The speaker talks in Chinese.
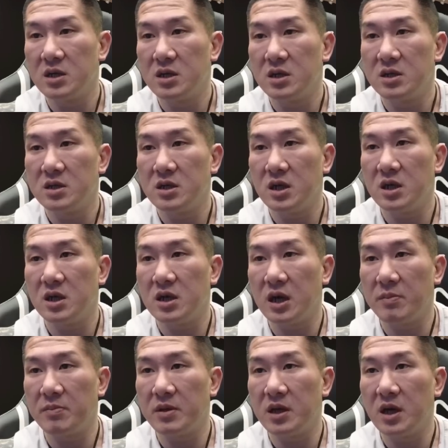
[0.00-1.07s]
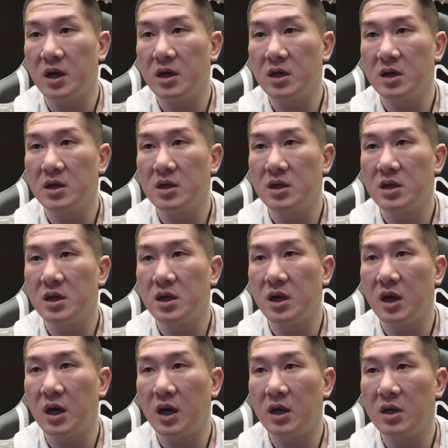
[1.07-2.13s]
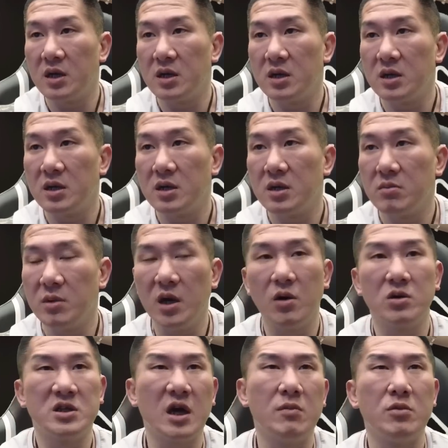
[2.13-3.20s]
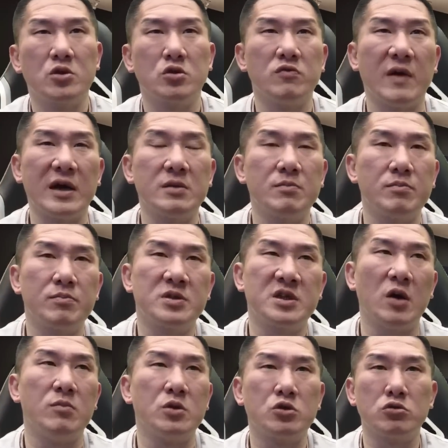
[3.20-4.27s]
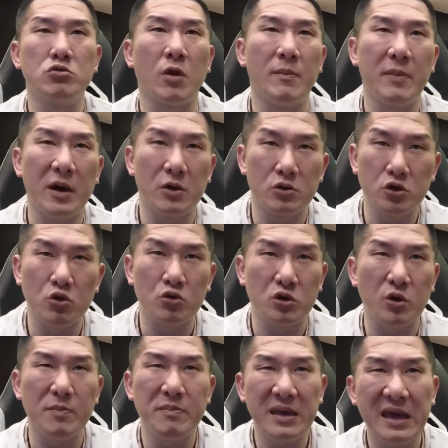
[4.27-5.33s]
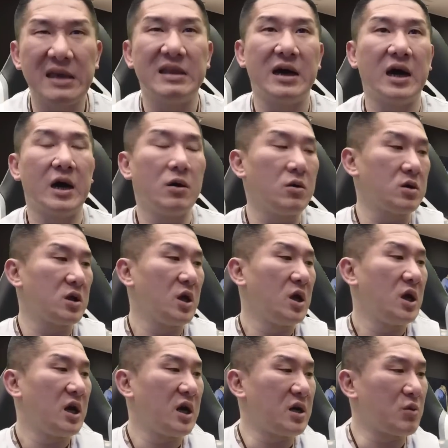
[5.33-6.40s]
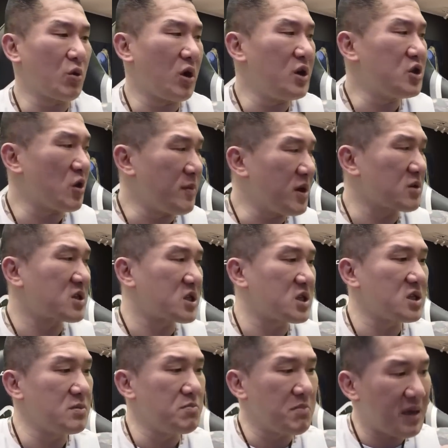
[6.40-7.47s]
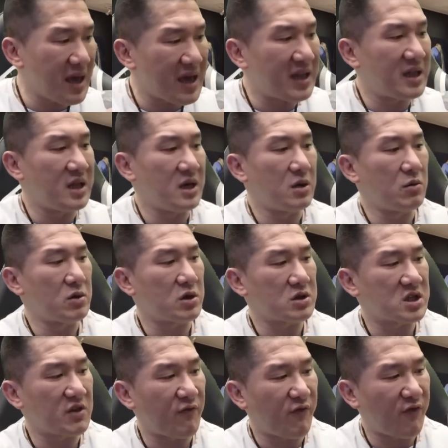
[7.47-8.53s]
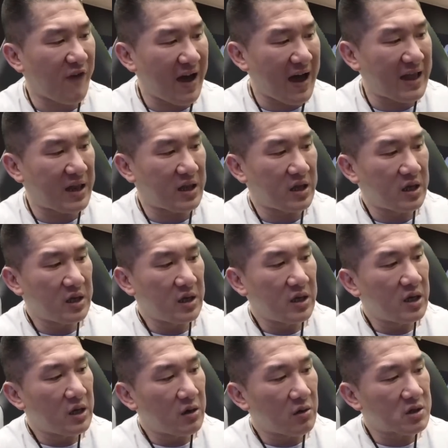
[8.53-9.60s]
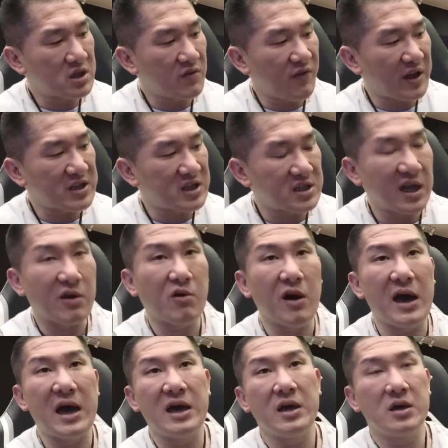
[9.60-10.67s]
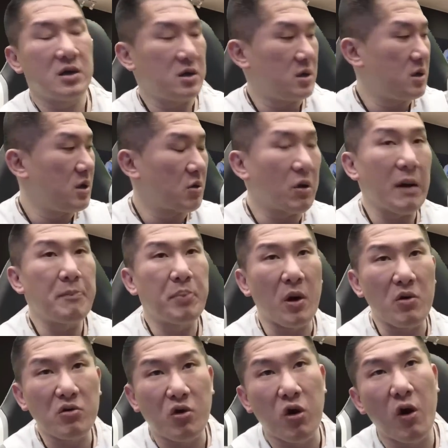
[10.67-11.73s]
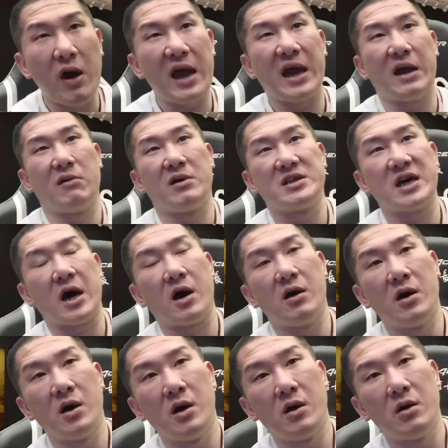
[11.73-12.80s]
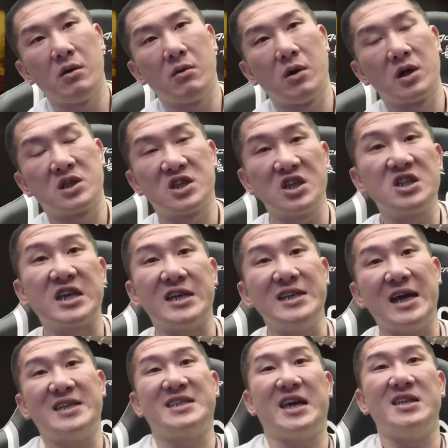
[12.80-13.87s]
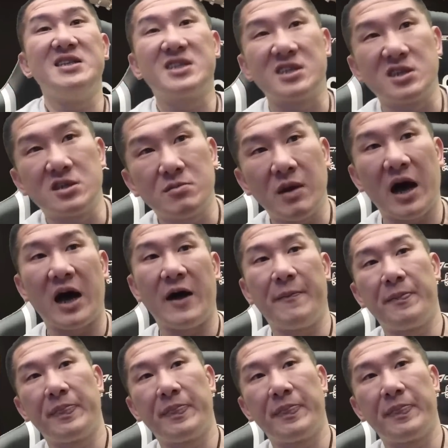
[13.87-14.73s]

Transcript: 谢谢林拉比啊，哎呀，没有叫我们厨房叫我们主管帮我做煮面啊，我很我很久没有吃面了，我都吃饭，我吃饭吃到快快崩溃了，我操，我之前在减脂嘛，